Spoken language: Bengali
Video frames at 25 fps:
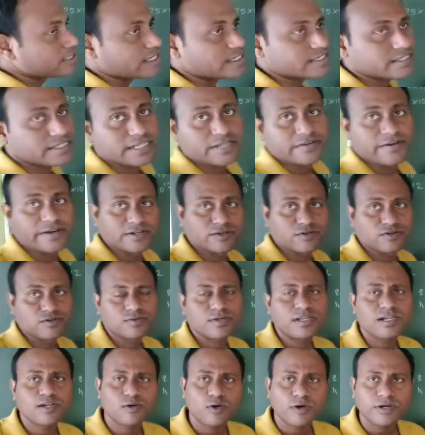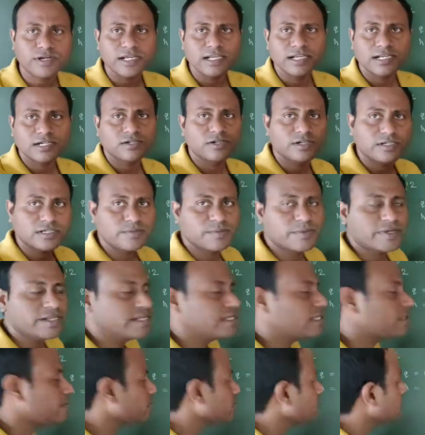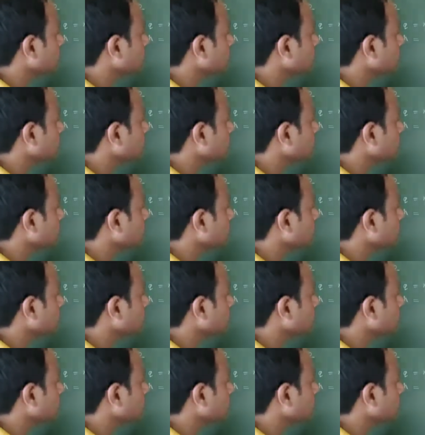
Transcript: চার্জ দিয়ে ডিভাইড করতে তাহলে কটা ইলেকট্রন আছে বেরিয়ে যাবে